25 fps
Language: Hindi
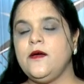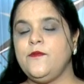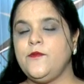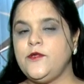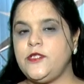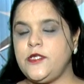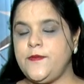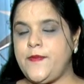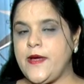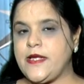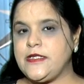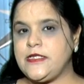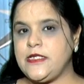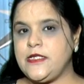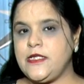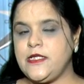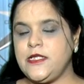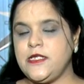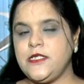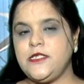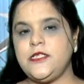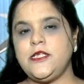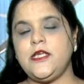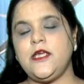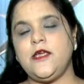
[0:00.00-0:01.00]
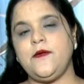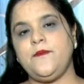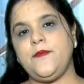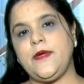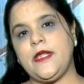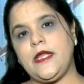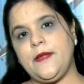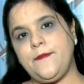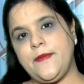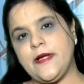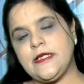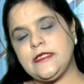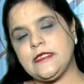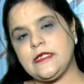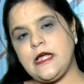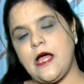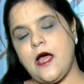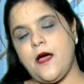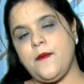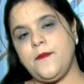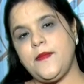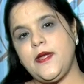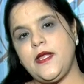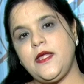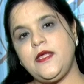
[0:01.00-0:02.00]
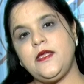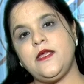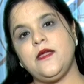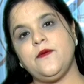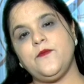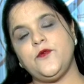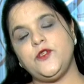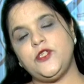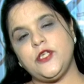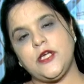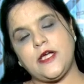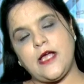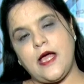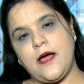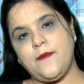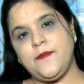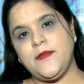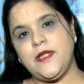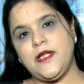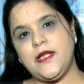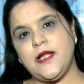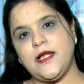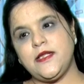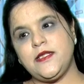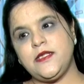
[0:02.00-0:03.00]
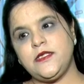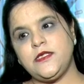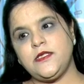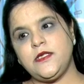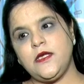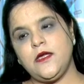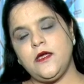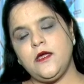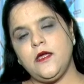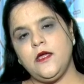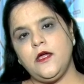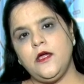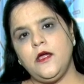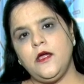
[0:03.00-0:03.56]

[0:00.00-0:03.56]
मुझे पैसे दे दीजिए मेरे पास काम नहीं है मुझे काम दिला दीजिए